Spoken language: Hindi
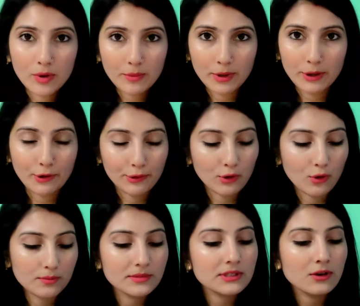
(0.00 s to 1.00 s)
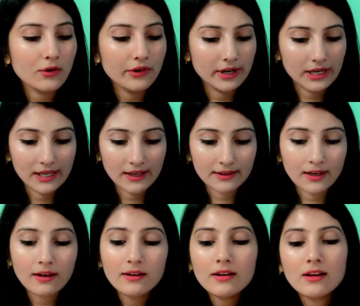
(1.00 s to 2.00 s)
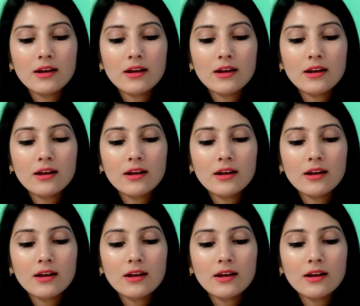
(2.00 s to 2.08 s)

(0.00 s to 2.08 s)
पर्पल डॉट कॉम से ऑर्डर किया था